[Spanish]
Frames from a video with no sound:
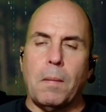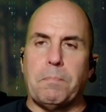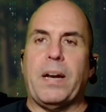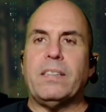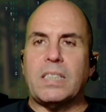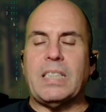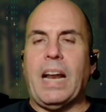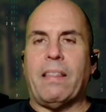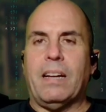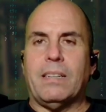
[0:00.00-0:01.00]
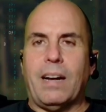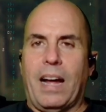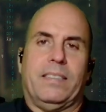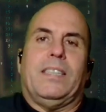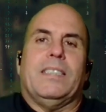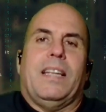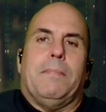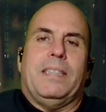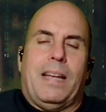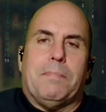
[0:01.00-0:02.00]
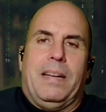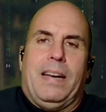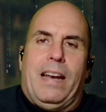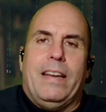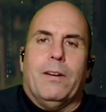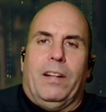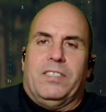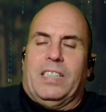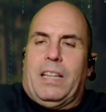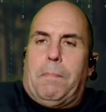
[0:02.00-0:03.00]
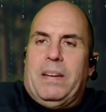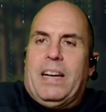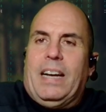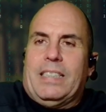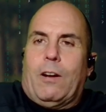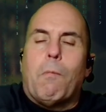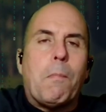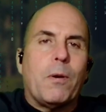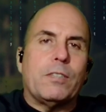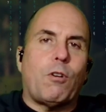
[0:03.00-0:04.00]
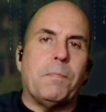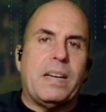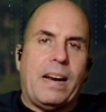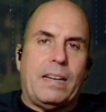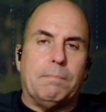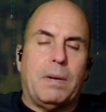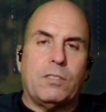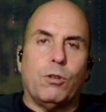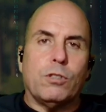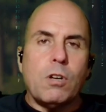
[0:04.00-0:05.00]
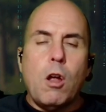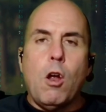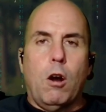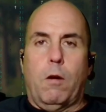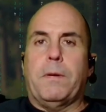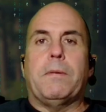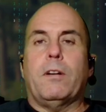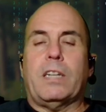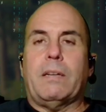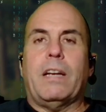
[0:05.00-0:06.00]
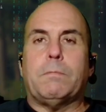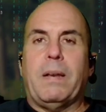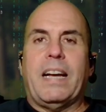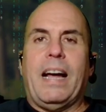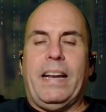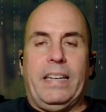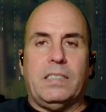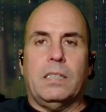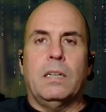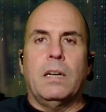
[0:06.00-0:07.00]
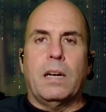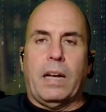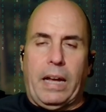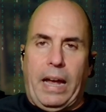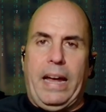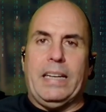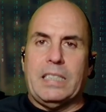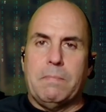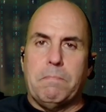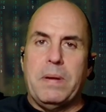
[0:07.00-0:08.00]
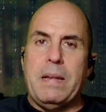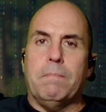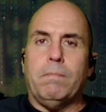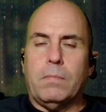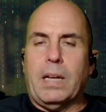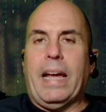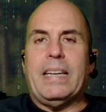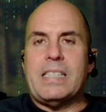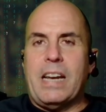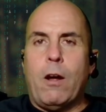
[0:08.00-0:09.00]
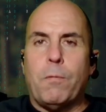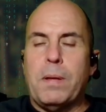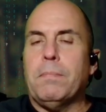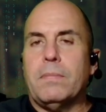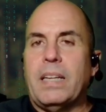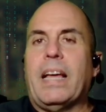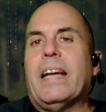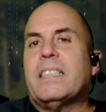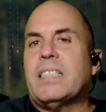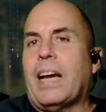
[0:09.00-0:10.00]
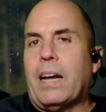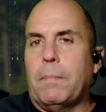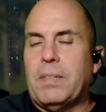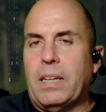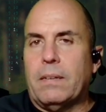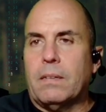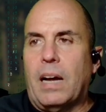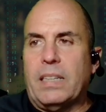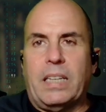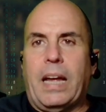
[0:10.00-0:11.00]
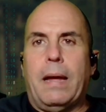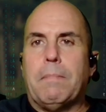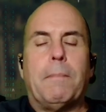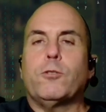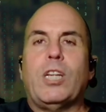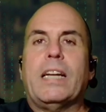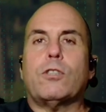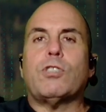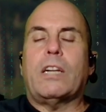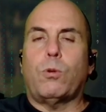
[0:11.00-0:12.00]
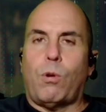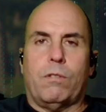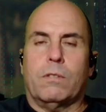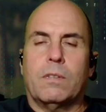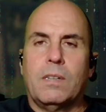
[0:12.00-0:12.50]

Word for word: Pero antes de nada, antes de meterme en el lío, antes de explicarte cómo puedes combinar ambas dos, lo primero que te voy a explicar es qué es BIM, qué es NeoBIM y qué es ChatGPT. Así que vamos directos al turrón.